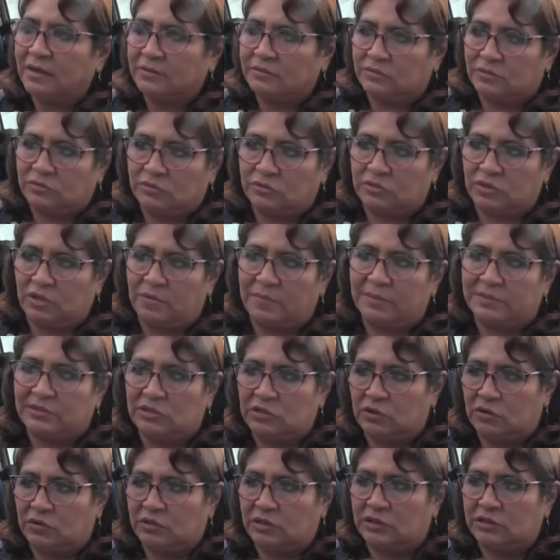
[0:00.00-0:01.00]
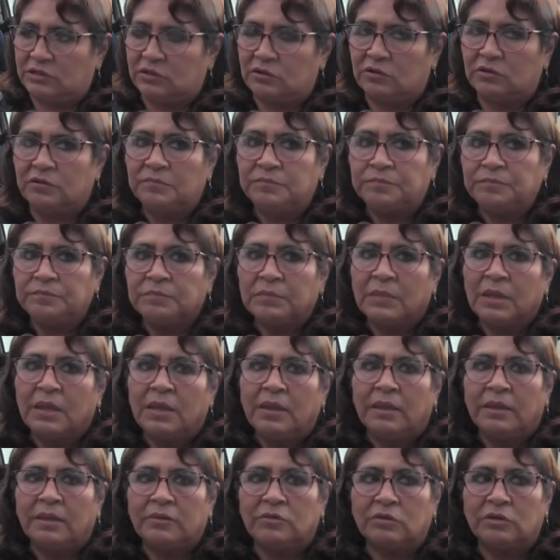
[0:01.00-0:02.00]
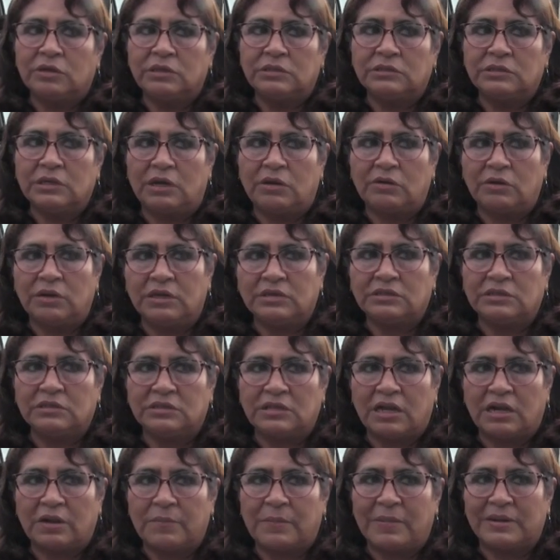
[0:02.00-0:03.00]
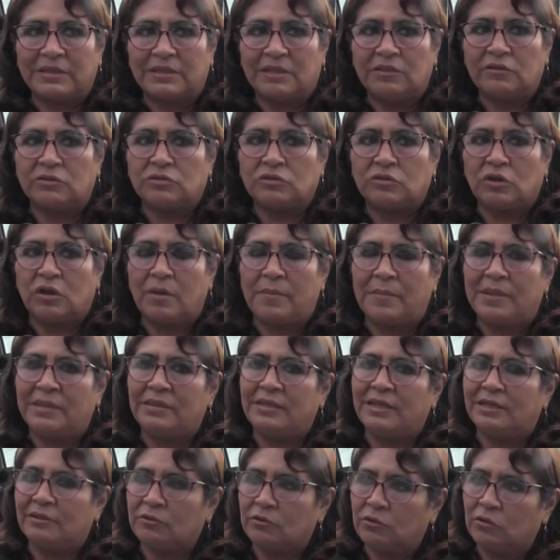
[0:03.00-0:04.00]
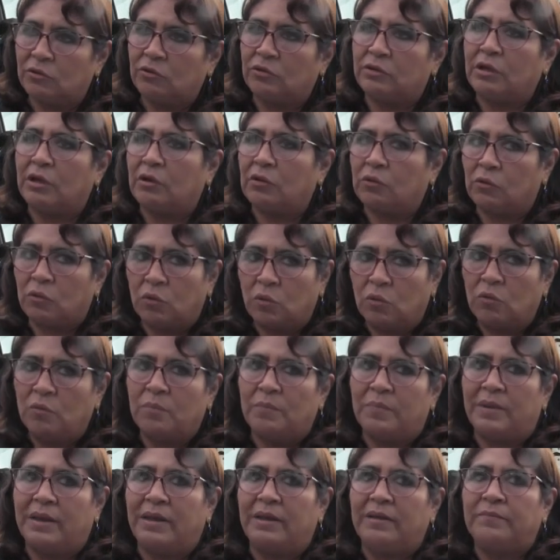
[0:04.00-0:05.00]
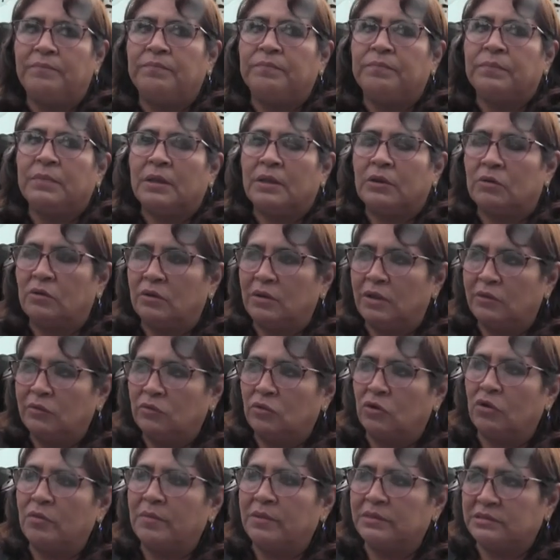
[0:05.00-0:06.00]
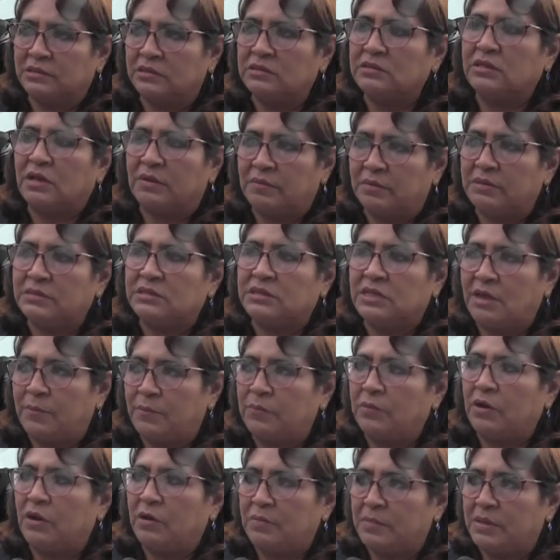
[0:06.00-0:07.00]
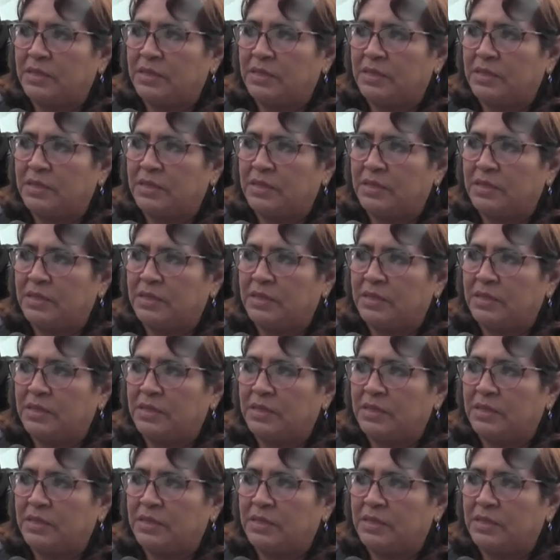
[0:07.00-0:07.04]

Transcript: las observaciones, ¿no? Entonces ahora se está repartiendo solamente a todos que cumplan con las normas establecidas por el